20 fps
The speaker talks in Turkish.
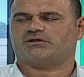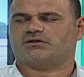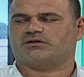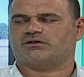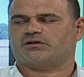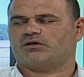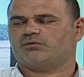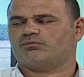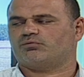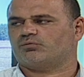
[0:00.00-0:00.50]

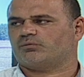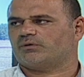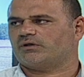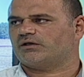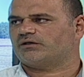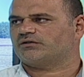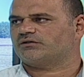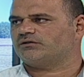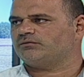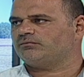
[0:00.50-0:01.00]
daha büyük bir
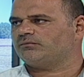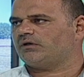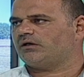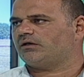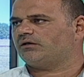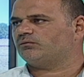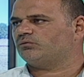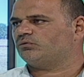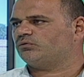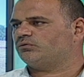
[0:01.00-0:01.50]
yatırım
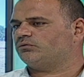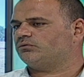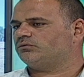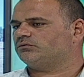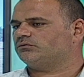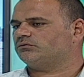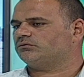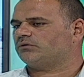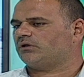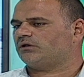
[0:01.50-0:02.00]
bu
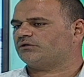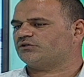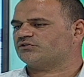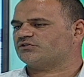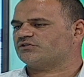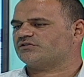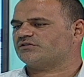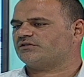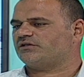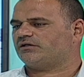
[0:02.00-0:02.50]

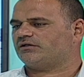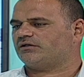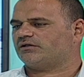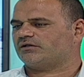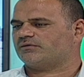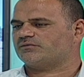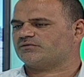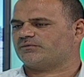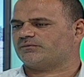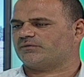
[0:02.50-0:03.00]
ateşli silahlar
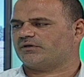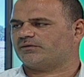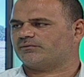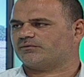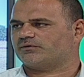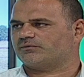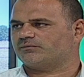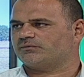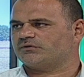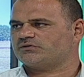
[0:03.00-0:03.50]
kapsamında
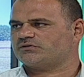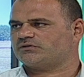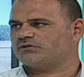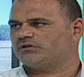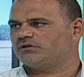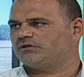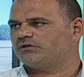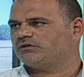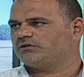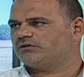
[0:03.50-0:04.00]
yaptığımız
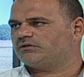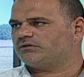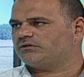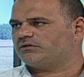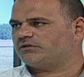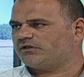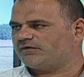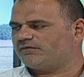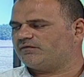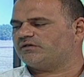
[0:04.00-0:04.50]
e,
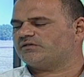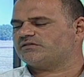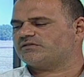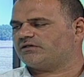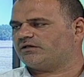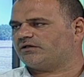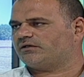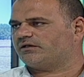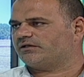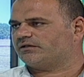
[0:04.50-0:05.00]
yivli
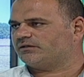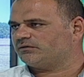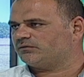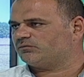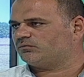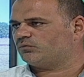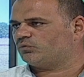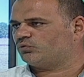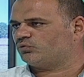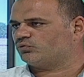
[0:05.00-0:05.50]

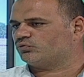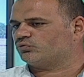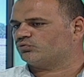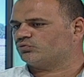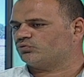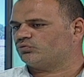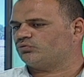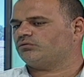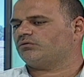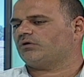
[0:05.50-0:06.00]
silahların
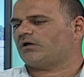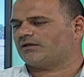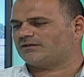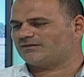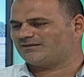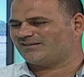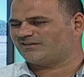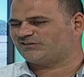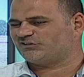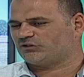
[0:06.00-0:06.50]
bulunduğu
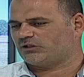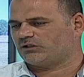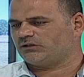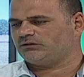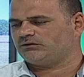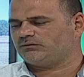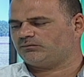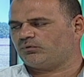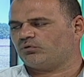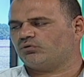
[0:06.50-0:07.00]

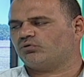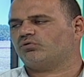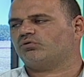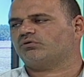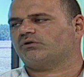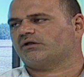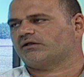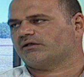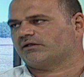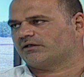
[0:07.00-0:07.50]
atılacağı
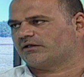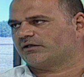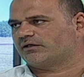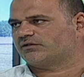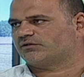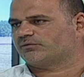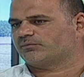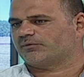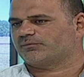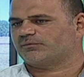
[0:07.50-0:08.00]
poligonla ilgili
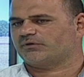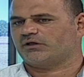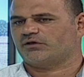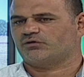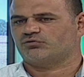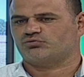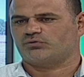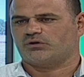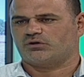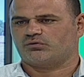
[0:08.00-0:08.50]
yatırım yaptık.
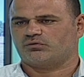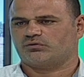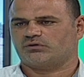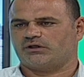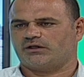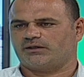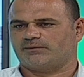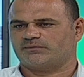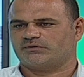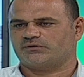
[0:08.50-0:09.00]
Yani şu an orada
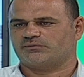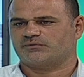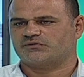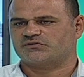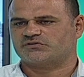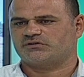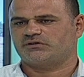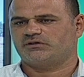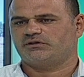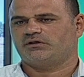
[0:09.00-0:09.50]

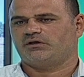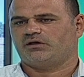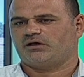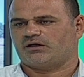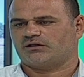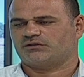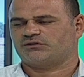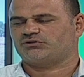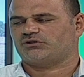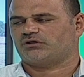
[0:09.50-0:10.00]
yaptığımız
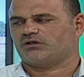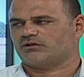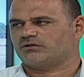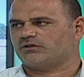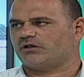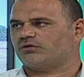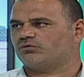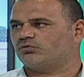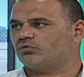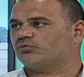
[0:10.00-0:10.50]
atış alanı
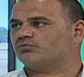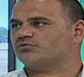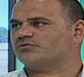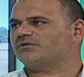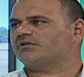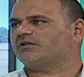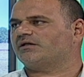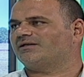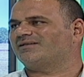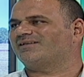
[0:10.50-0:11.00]
yani 400
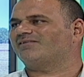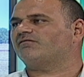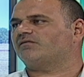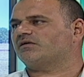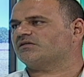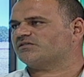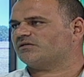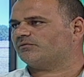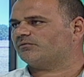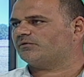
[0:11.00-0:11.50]
bin TL'den
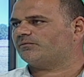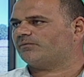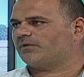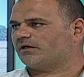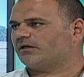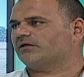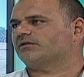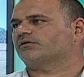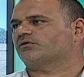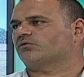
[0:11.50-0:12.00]
fazla bir
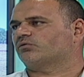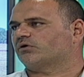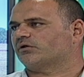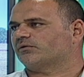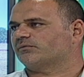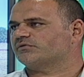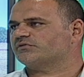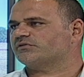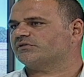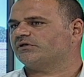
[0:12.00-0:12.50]
para attık oraya
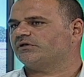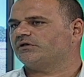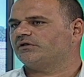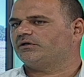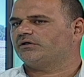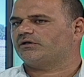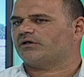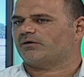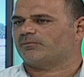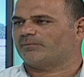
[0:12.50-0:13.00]
biz.
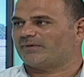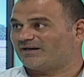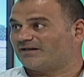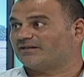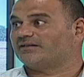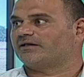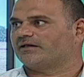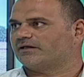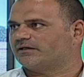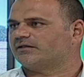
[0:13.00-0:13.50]
Yani
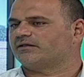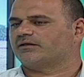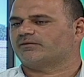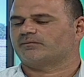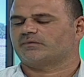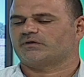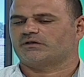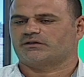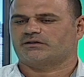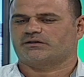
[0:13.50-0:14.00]
belediye ile
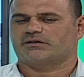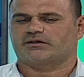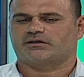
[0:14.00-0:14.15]
birlikte.